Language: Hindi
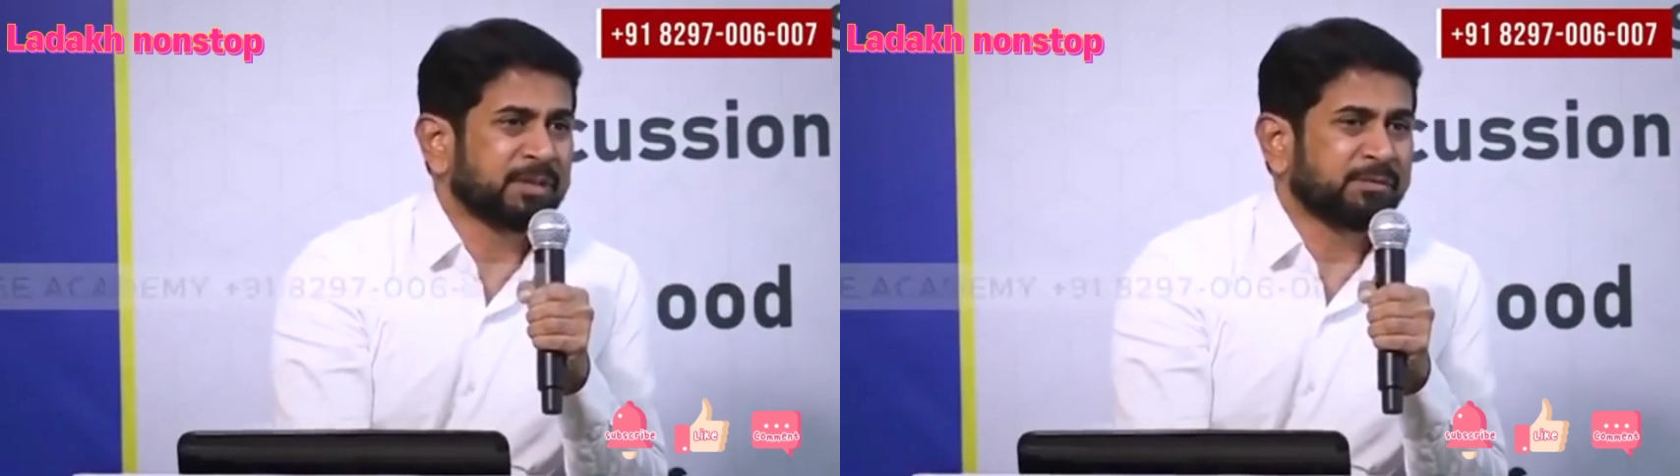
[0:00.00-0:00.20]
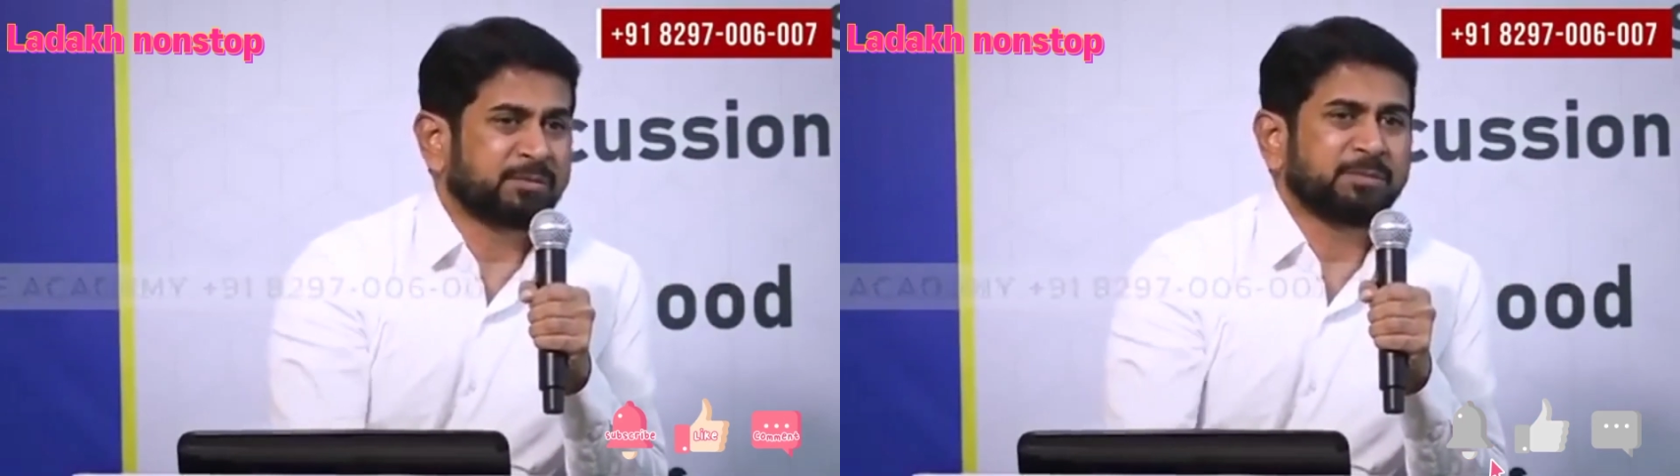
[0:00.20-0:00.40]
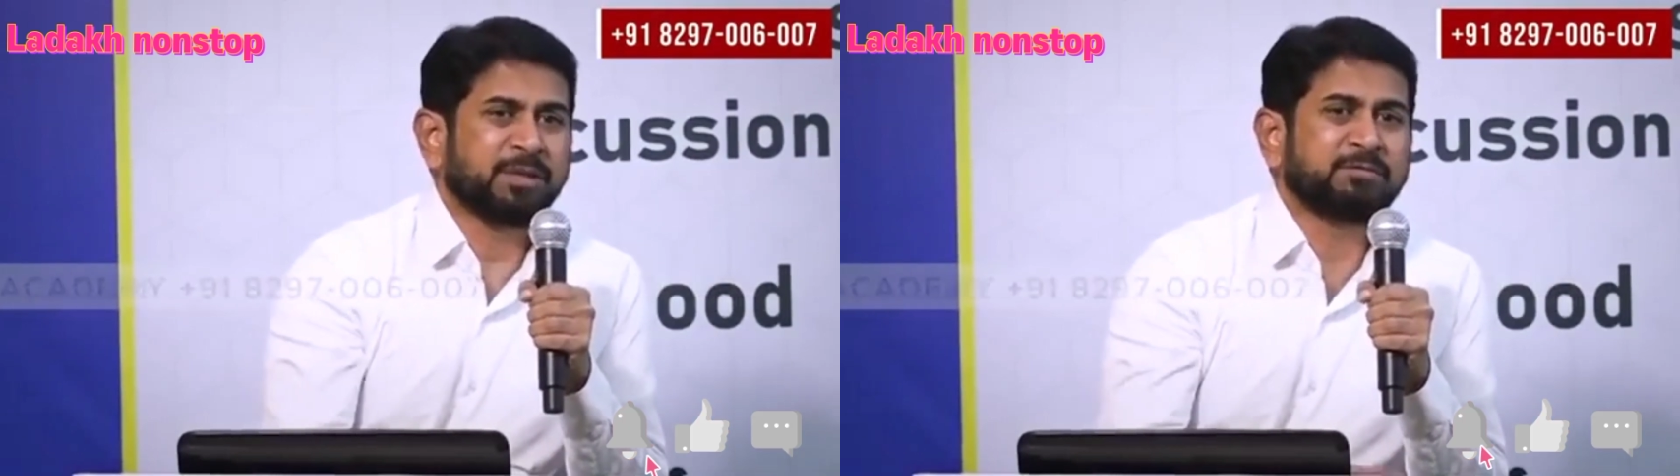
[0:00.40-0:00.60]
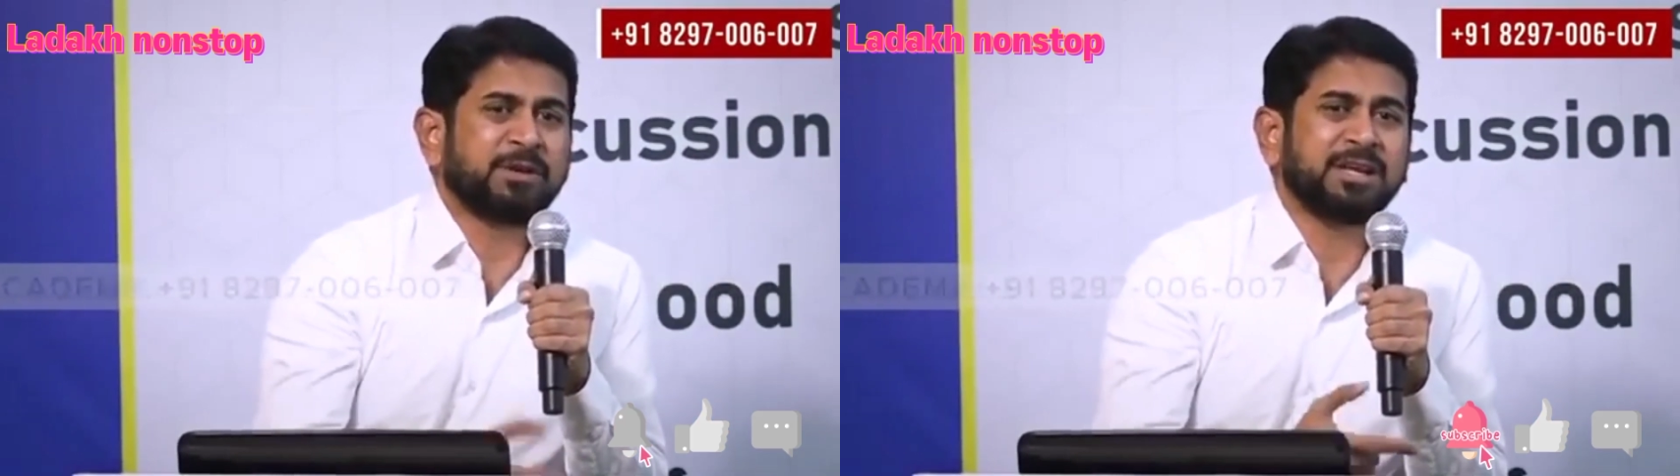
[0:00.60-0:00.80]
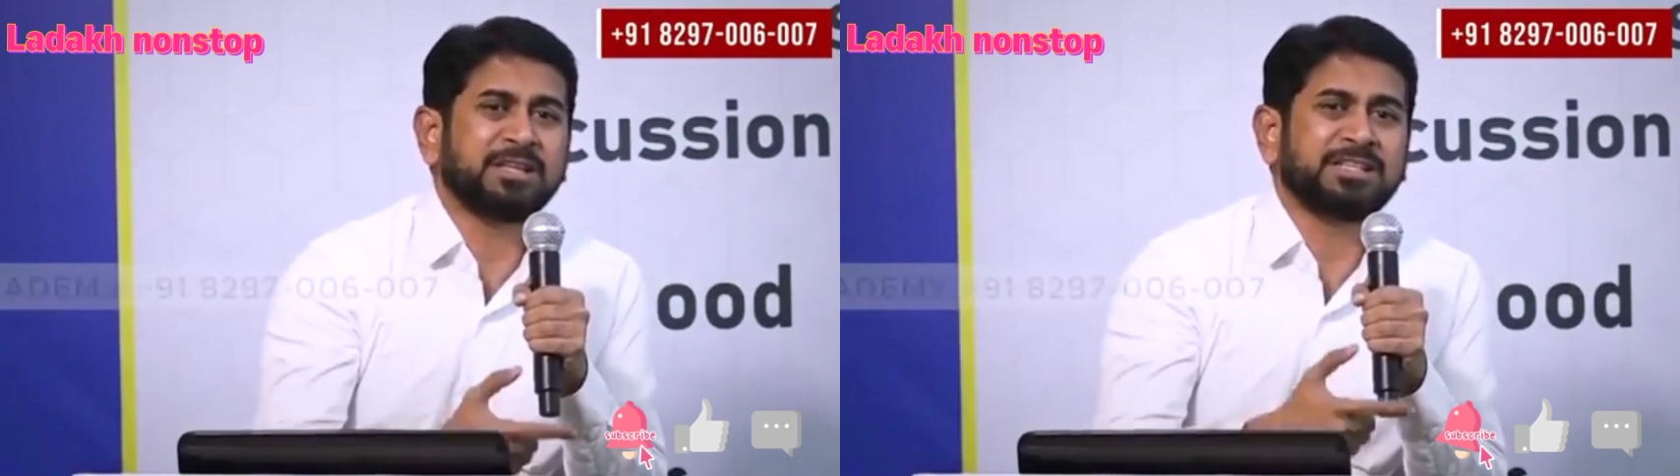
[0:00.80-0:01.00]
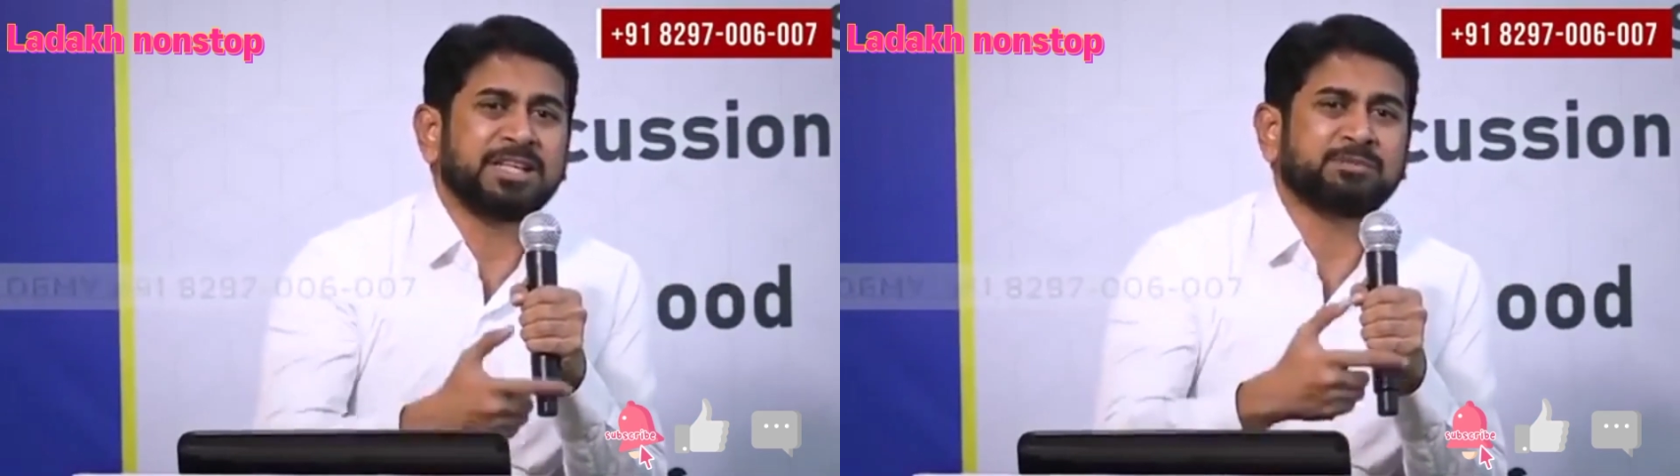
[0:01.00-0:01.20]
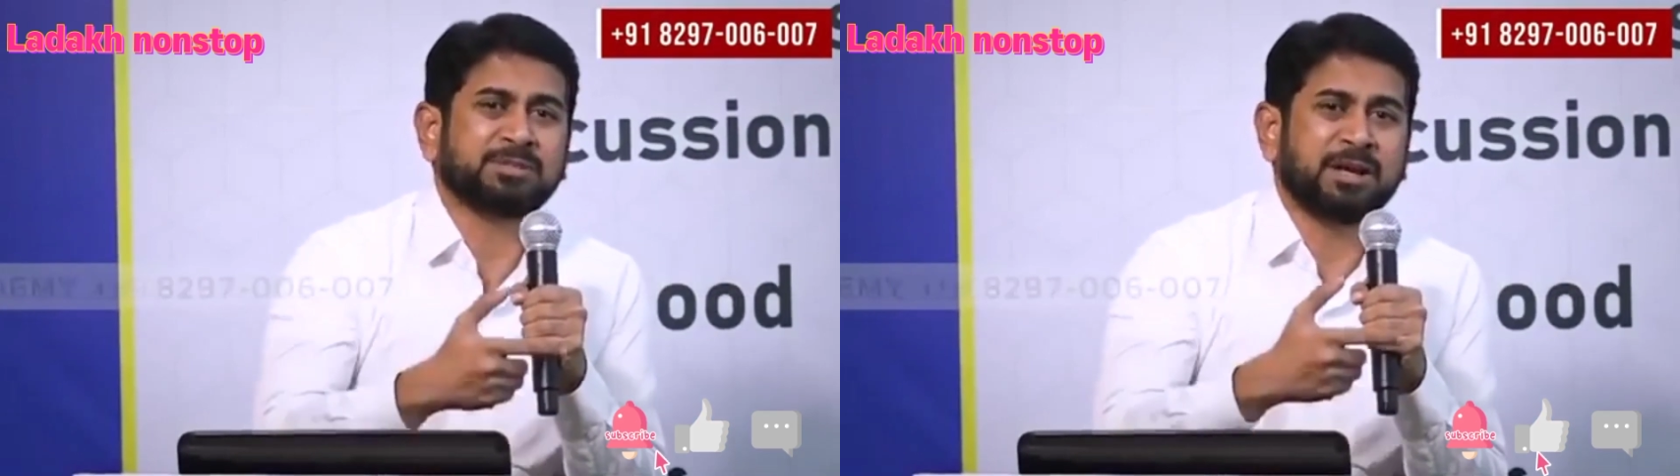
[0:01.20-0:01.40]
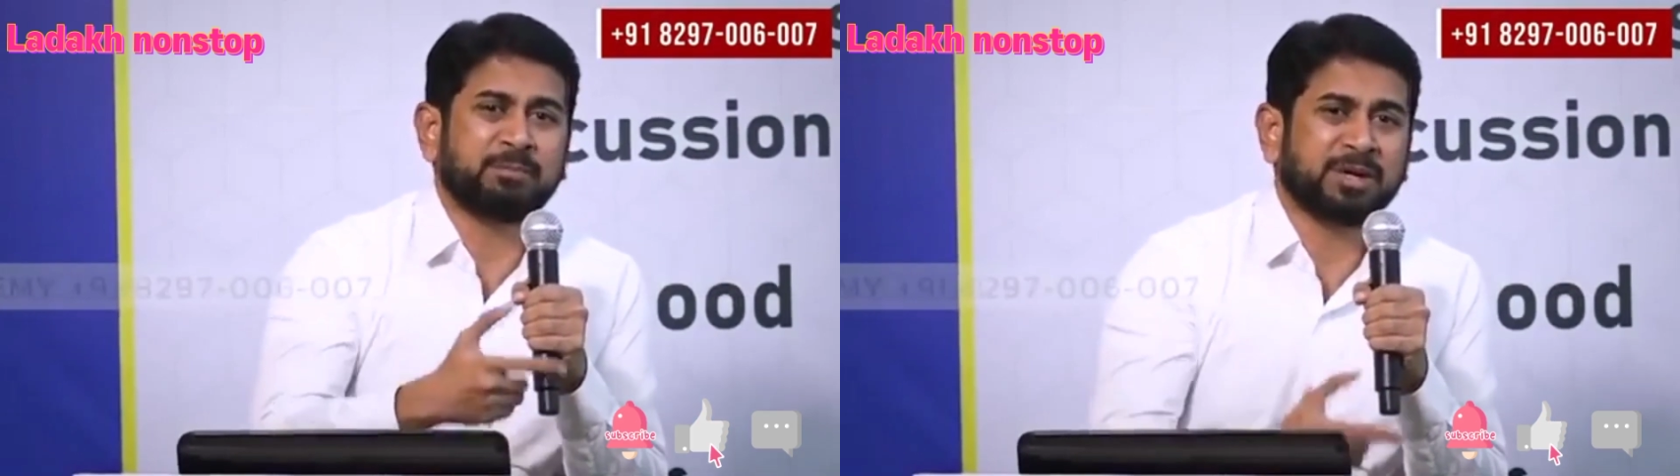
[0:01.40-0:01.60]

फ्रॉम द वेरी डीप स्लम्बर